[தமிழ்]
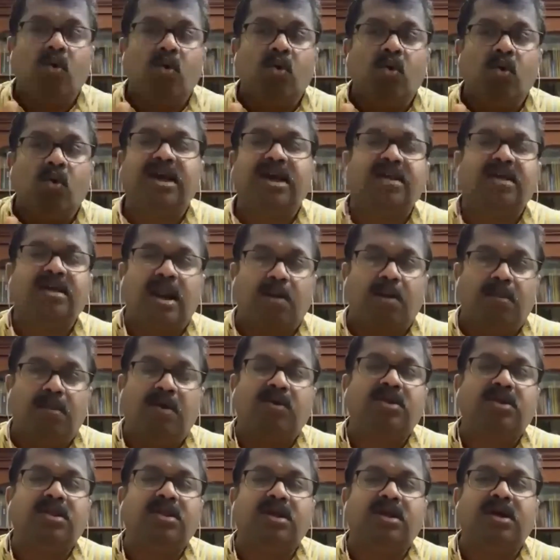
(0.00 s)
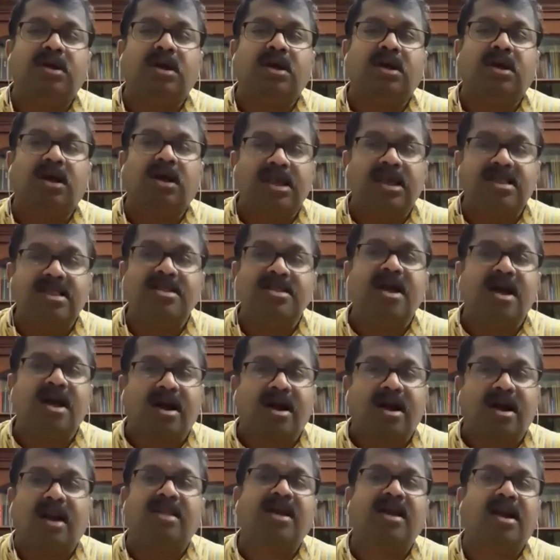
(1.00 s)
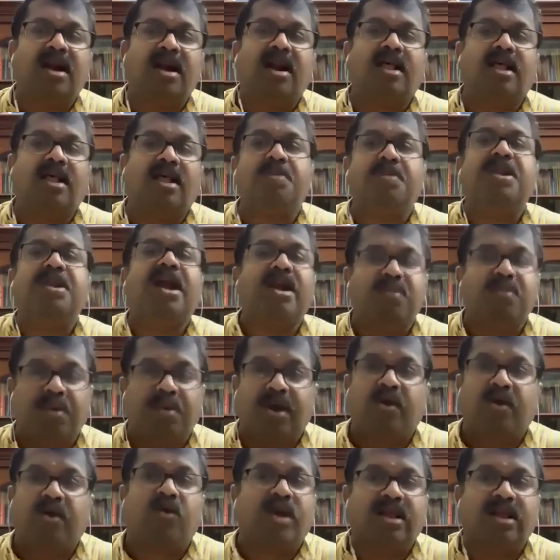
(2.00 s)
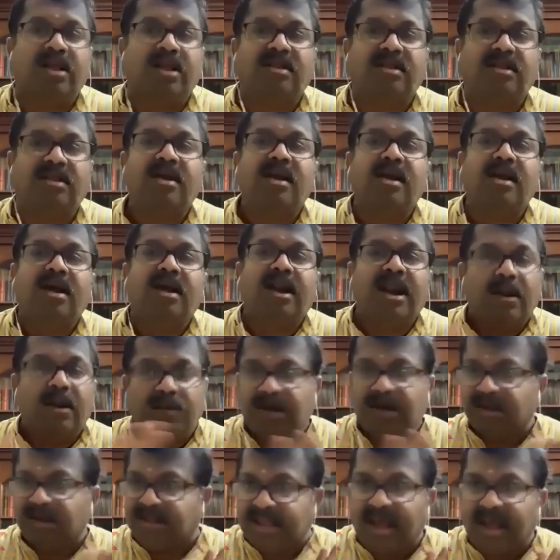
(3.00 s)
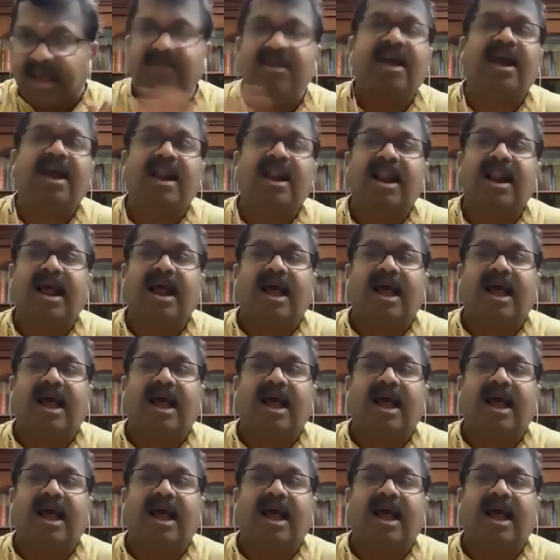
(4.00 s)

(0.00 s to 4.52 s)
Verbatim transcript: செய்து நம்ம வந்து இந்திய கழுதைகள் அதுக்கு பின்னாடி போயிடக்கூடாது நமக்கு தேவையே இல்லை